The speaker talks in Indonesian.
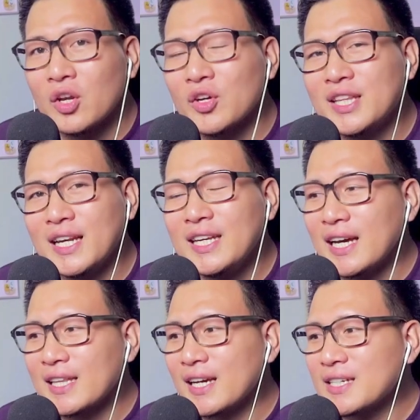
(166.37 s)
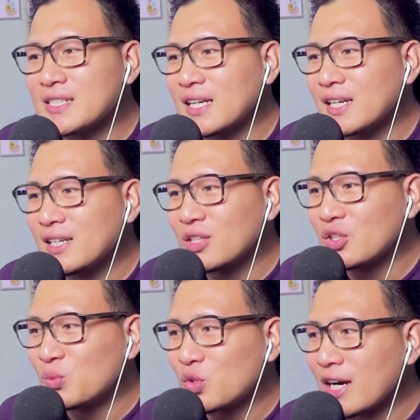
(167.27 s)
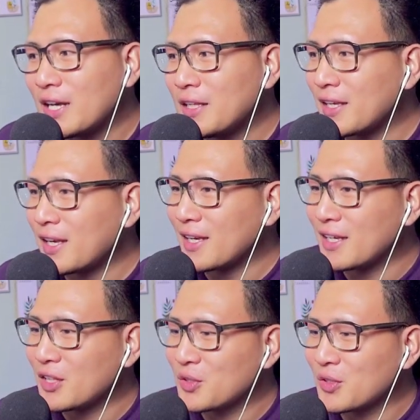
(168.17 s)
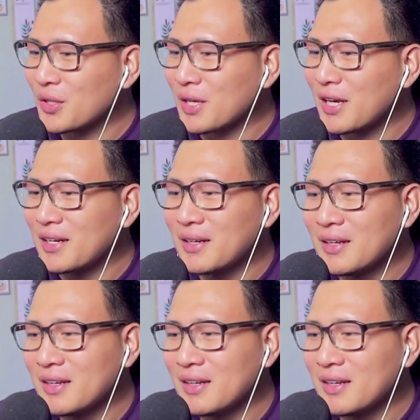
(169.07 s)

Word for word: kalau kita lihat guys tadi itu mukanya ya kayak gitu gitu kan.